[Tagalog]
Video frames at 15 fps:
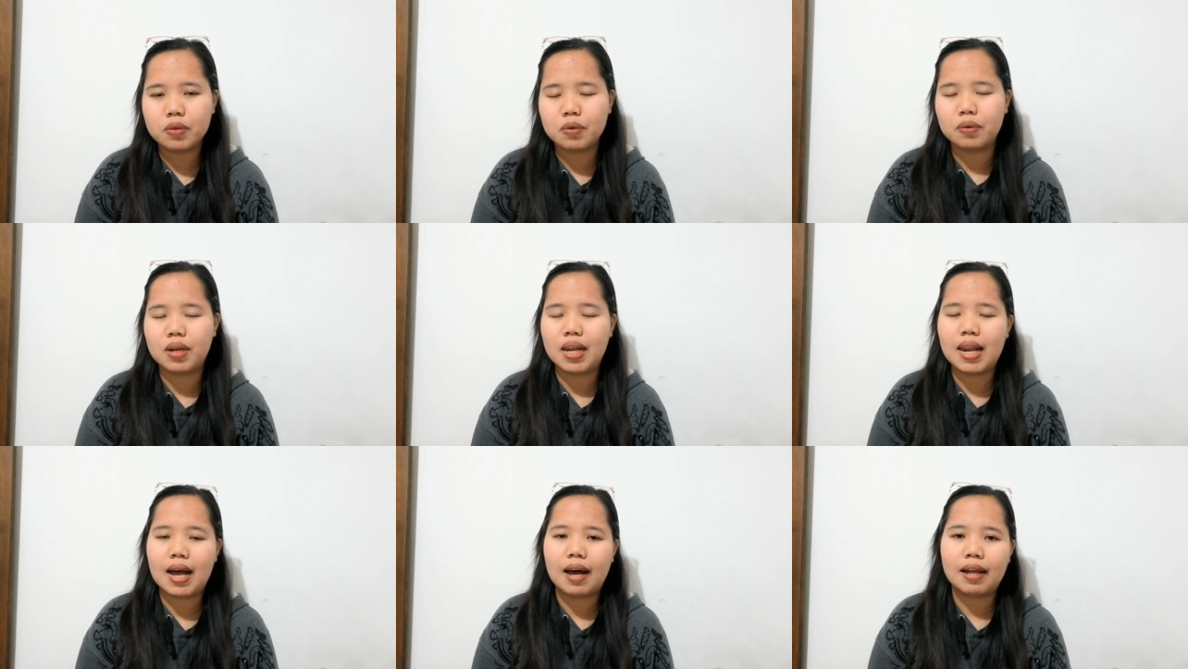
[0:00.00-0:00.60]
So,
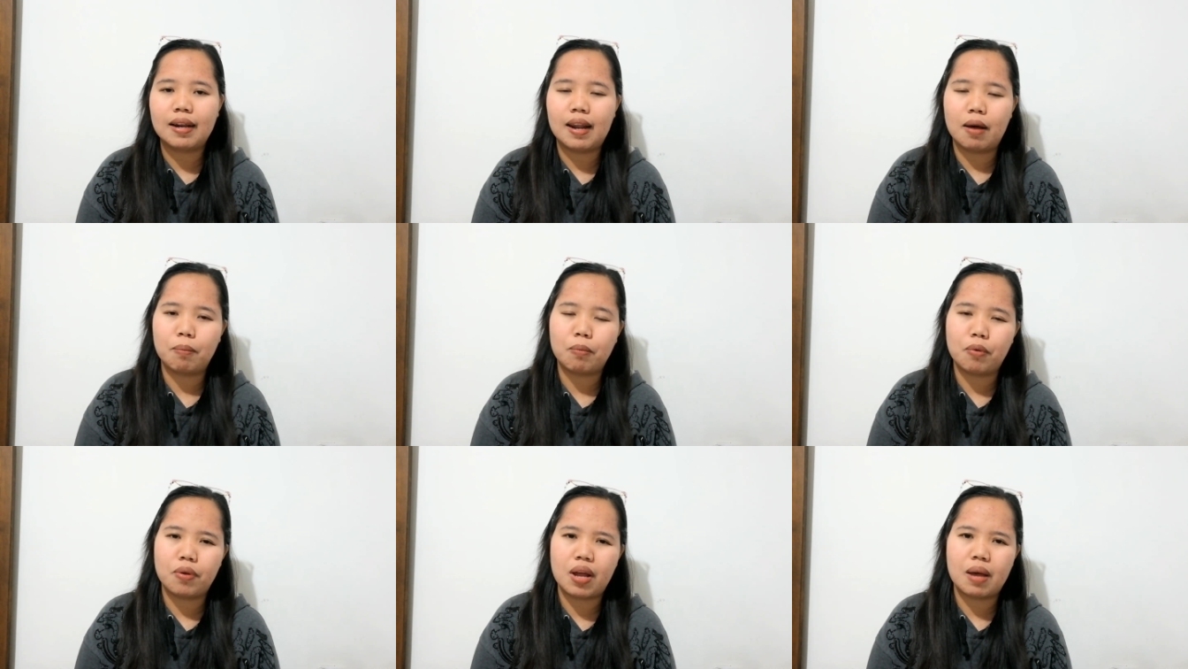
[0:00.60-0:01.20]
nilakad lang
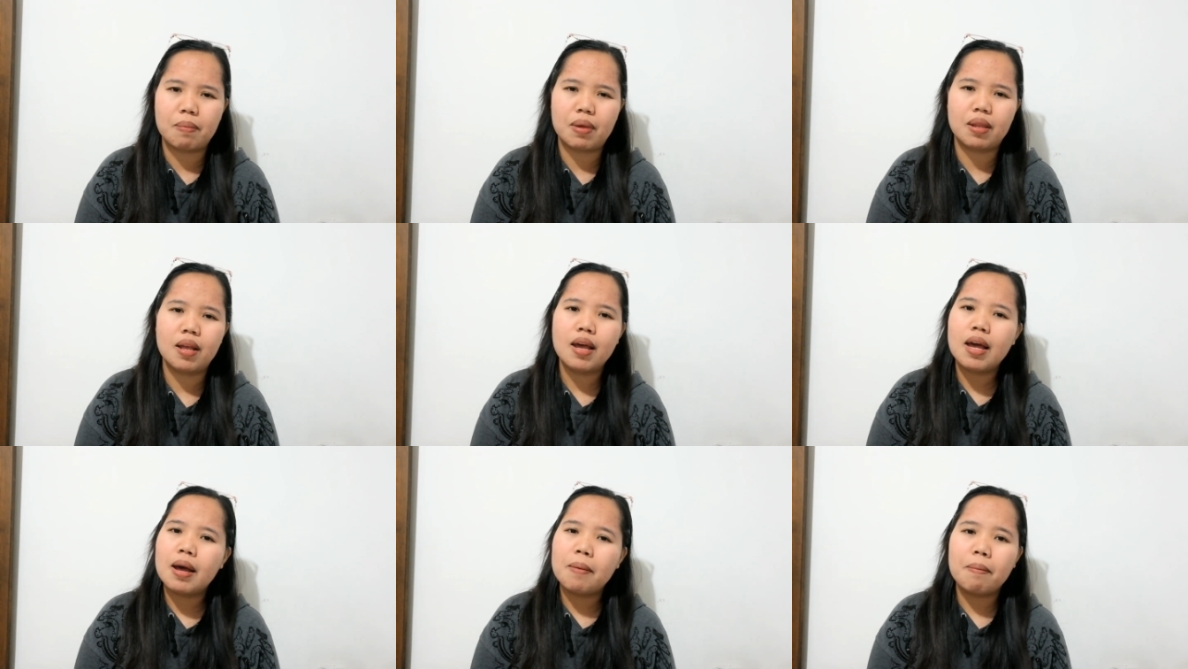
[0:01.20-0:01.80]
po namin
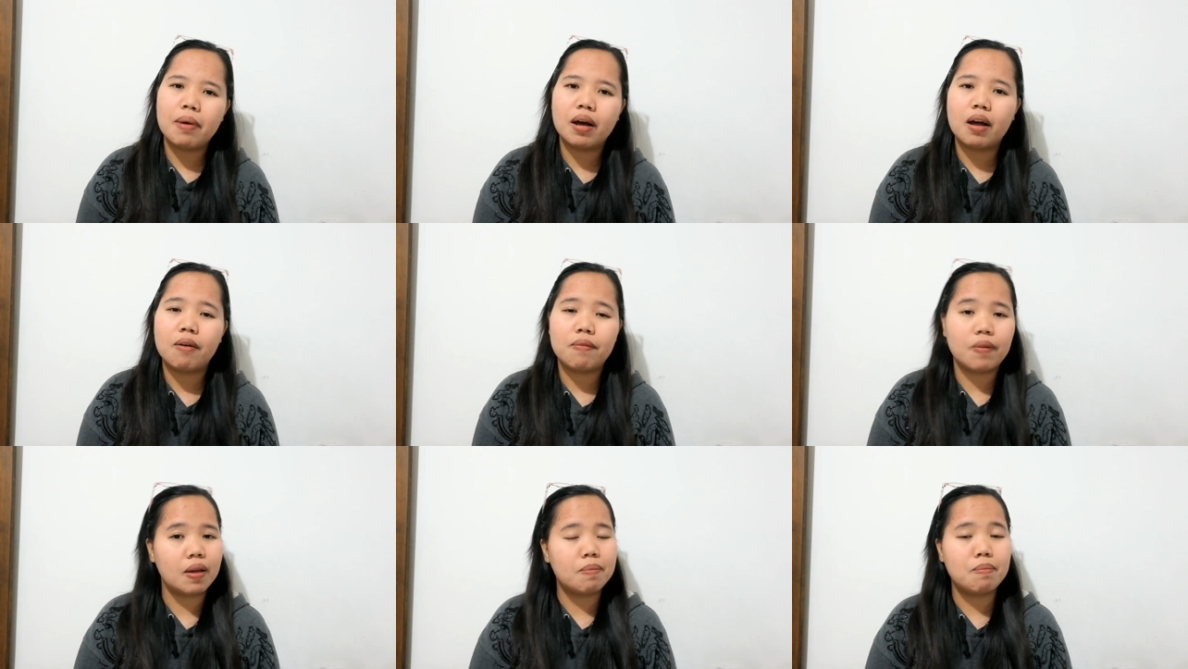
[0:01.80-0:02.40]

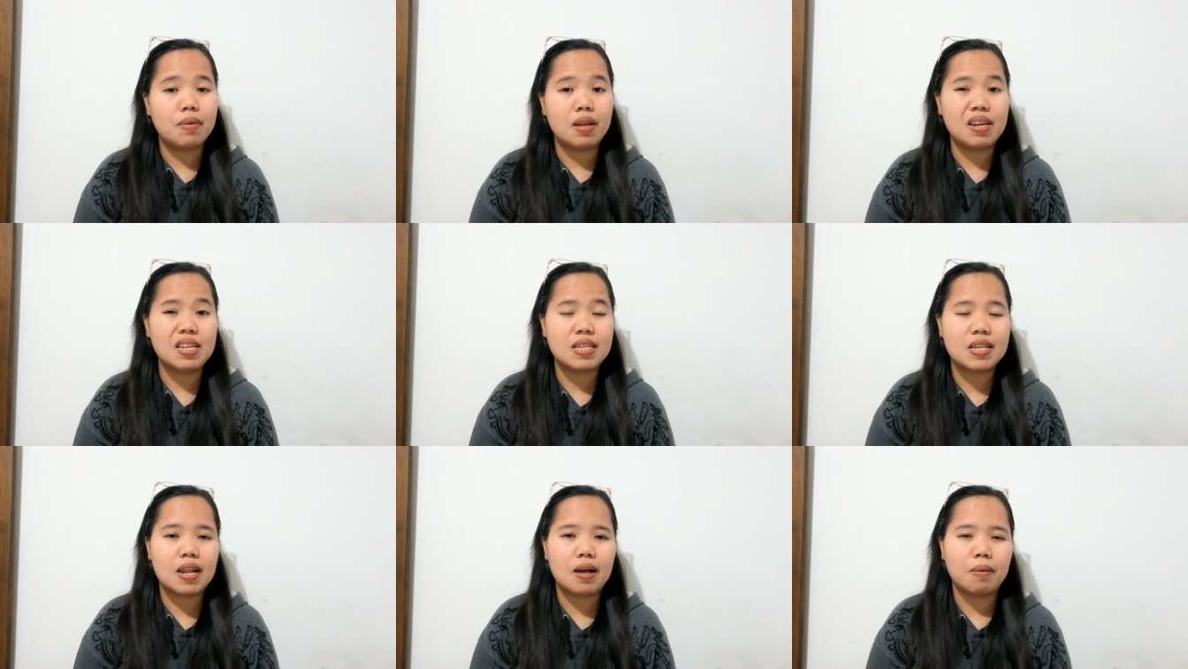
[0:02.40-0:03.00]
mga 5
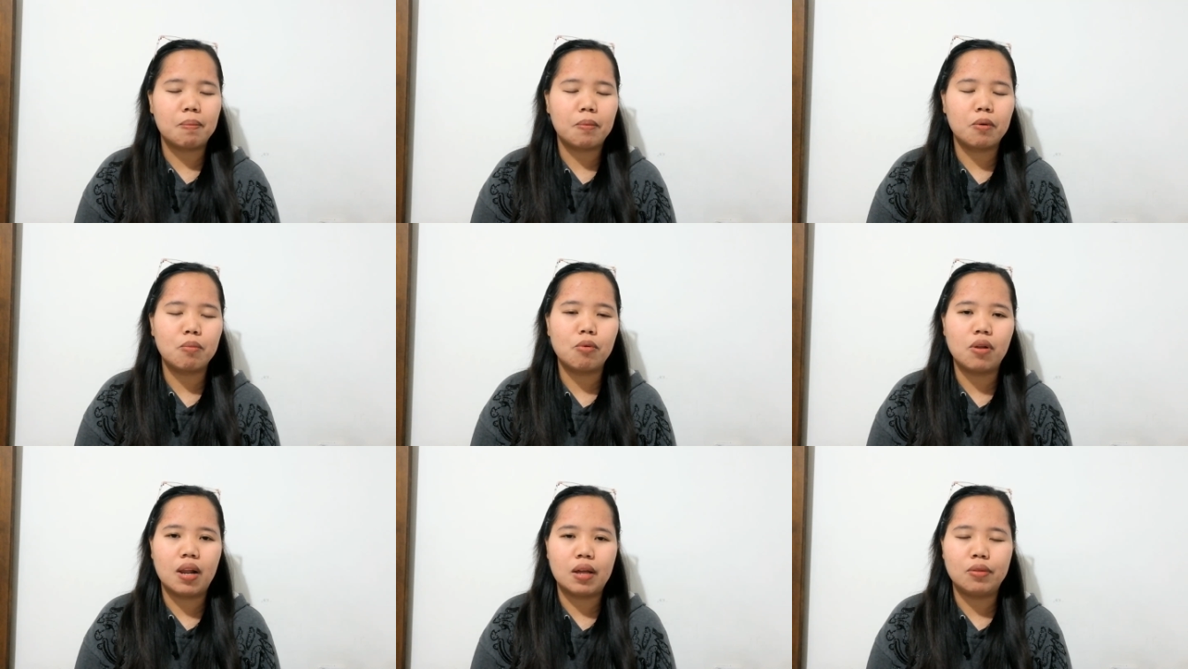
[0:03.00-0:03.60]
minutes lang shampoo
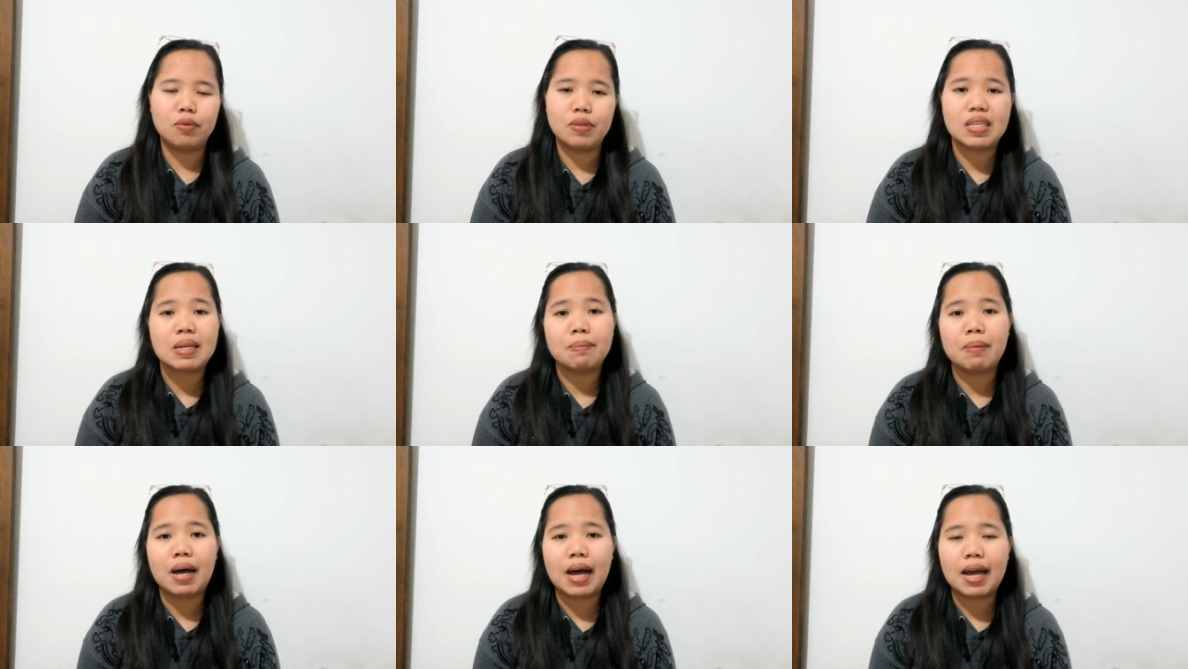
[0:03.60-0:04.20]
mula dun
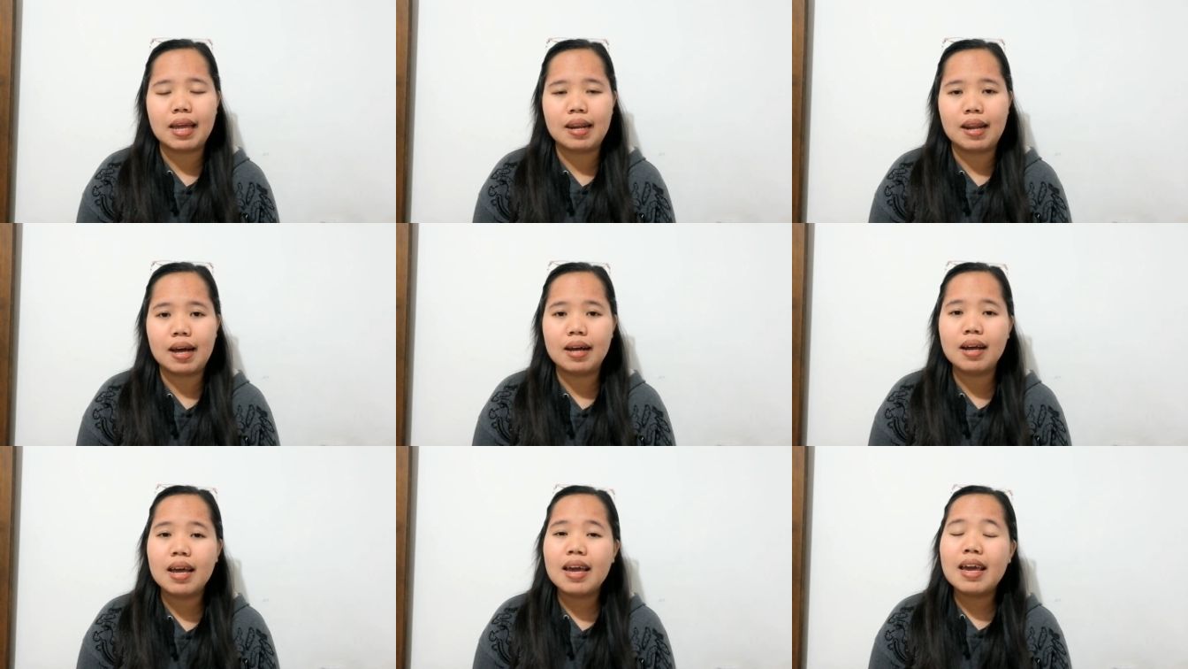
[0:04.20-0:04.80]
sa bahay
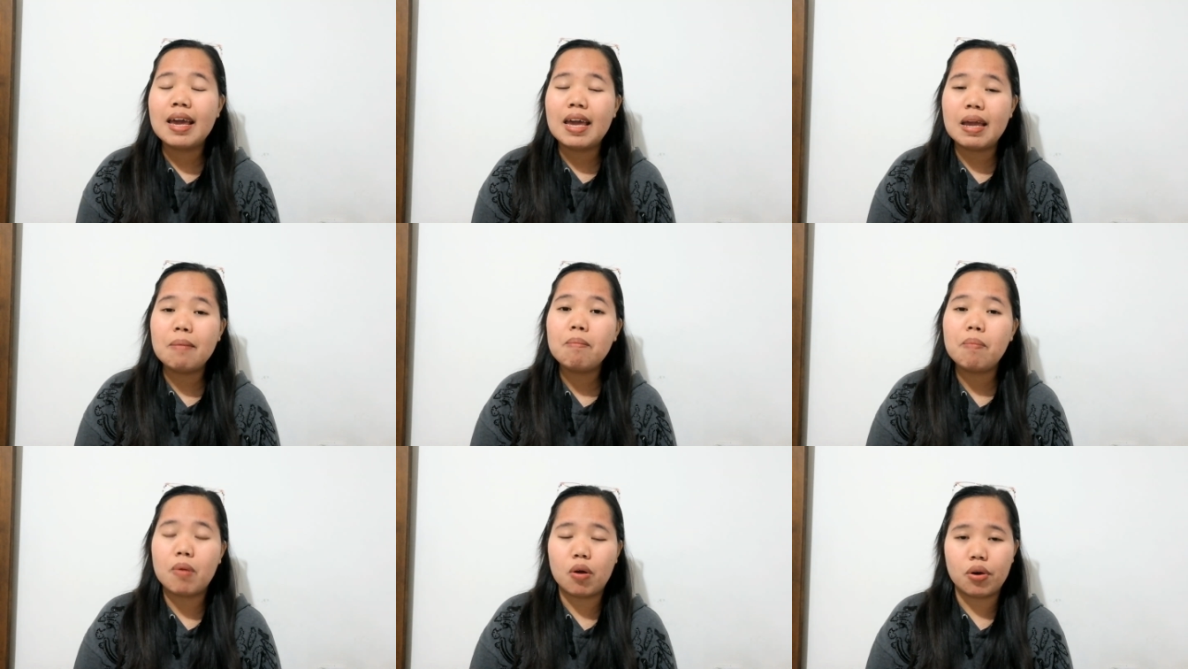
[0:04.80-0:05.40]
ng
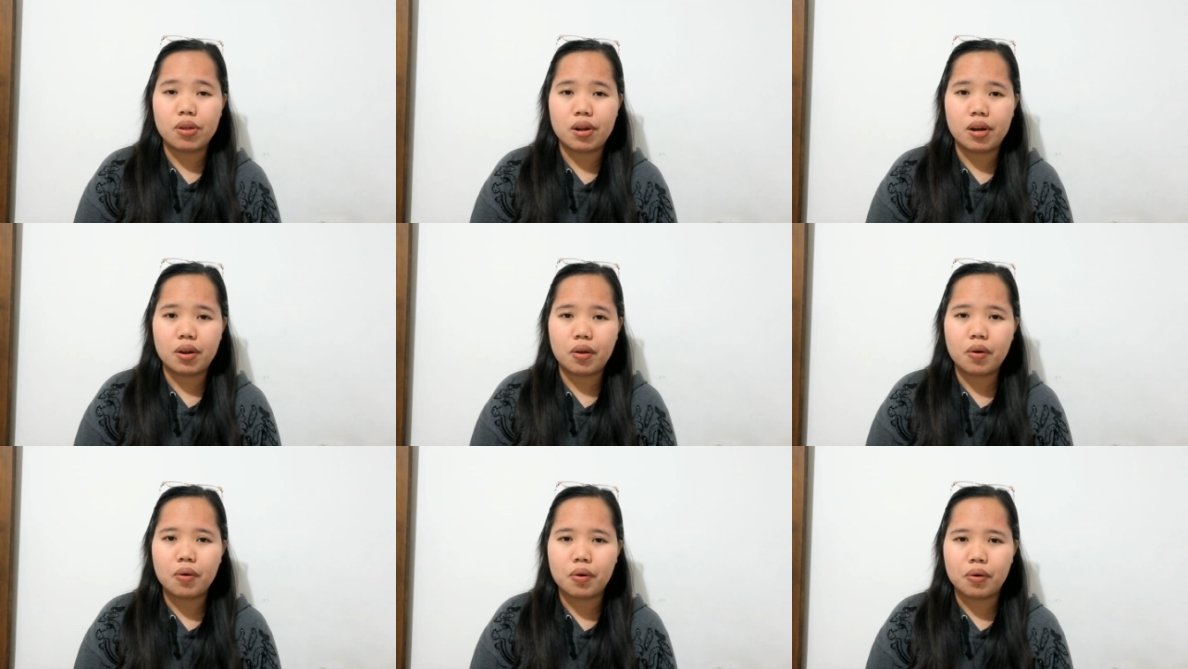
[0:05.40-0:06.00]
employer
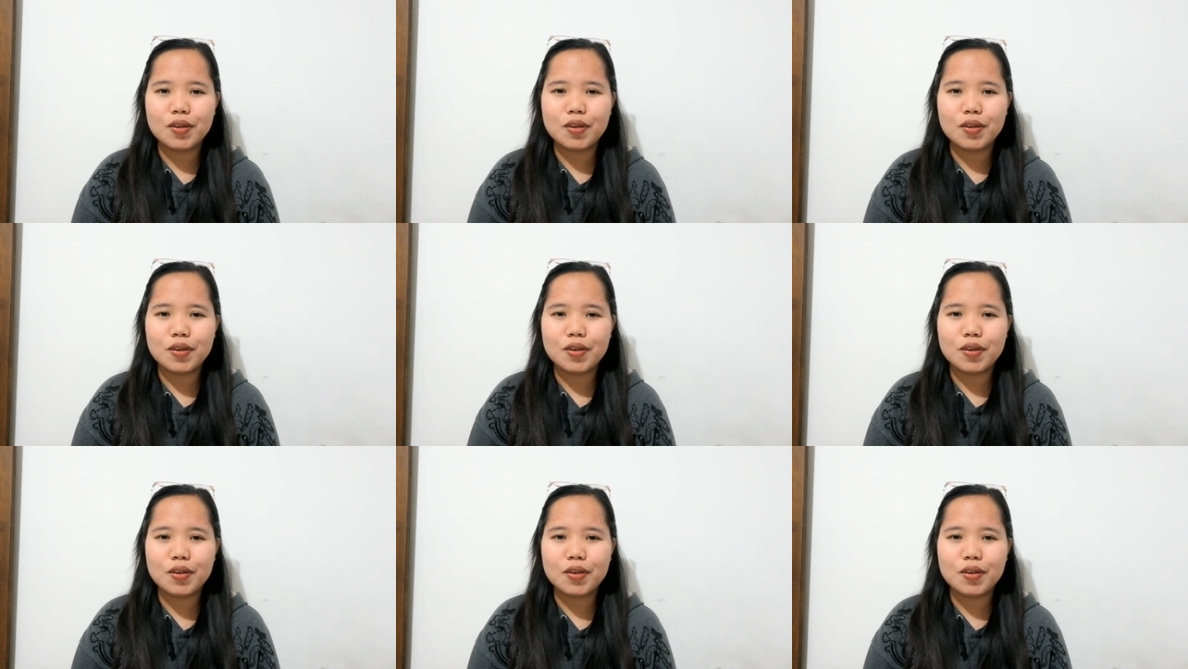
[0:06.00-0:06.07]
ko.